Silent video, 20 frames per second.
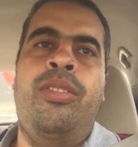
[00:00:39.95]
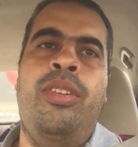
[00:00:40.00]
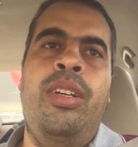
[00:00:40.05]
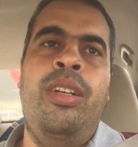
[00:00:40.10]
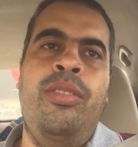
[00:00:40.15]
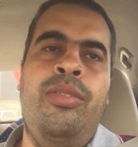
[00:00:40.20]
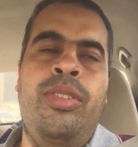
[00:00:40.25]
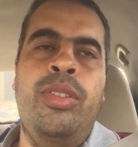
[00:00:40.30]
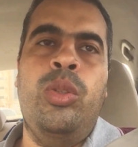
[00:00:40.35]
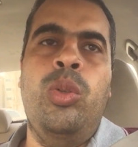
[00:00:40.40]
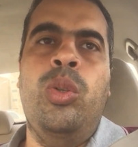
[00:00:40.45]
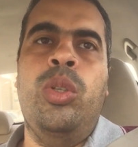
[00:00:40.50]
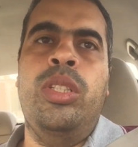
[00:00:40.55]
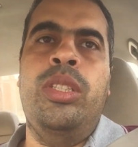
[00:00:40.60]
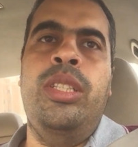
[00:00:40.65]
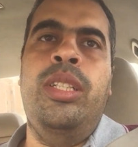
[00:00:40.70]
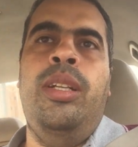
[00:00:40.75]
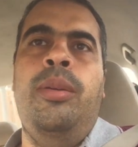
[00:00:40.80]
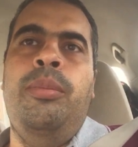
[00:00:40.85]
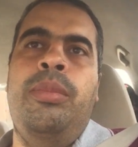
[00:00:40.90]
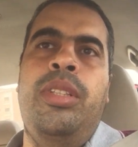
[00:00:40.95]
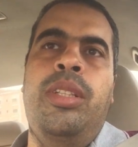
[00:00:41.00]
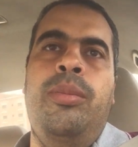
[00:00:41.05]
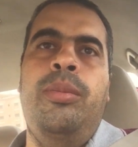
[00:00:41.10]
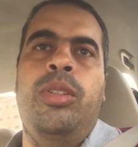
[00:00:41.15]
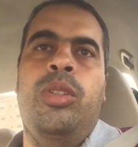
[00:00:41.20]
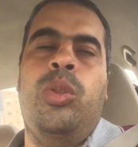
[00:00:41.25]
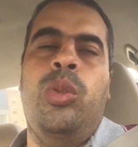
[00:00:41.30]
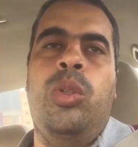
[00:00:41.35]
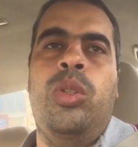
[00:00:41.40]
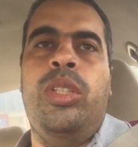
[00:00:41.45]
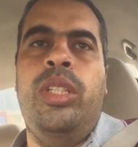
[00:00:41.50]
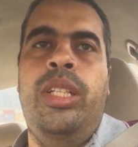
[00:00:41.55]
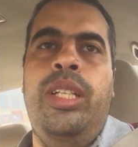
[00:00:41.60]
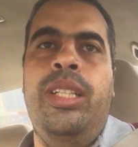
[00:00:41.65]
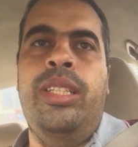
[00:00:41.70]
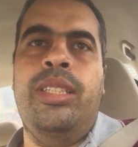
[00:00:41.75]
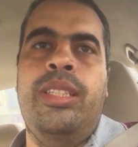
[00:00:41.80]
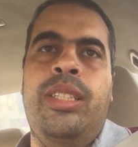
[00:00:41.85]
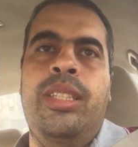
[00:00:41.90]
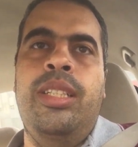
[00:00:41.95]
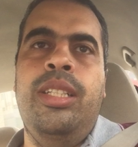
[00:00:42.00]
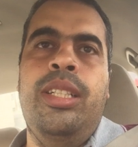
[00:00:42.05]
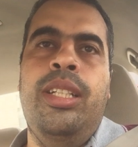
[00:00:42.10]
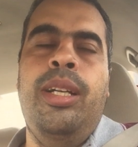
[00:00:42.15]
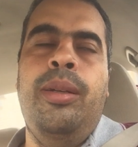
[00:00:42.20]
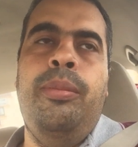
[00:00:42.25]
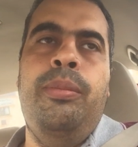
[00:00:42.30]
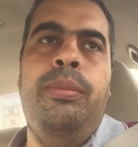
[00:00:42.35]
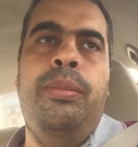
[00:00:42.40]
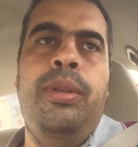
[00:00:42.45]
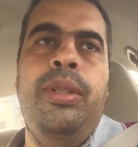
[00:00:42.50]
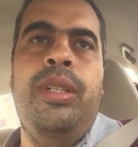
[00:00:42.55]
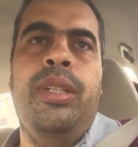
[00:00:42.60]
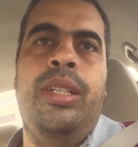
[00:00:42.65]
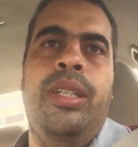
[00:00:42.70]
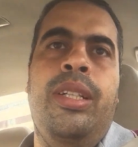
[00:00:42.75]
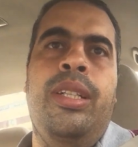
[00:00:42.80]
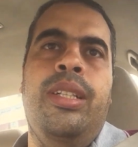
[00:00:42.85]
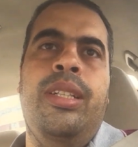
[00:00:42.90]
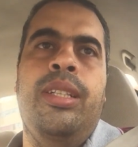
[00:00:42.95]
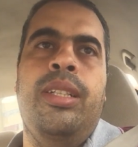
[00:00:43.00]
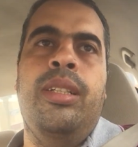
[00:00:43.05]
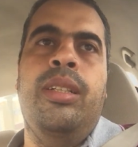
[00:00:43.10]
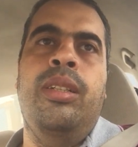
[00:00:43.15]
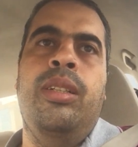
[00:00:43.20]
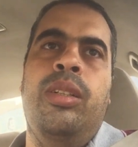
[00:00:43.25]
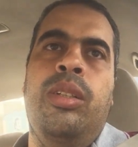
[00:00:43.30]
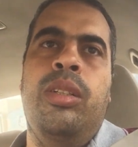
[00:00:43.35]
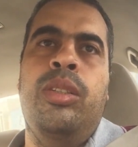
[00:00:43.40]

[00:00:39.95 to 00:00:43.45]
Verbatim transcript: ففي طرق كتيره من ضمن الطرق ديت آه، جاب آه،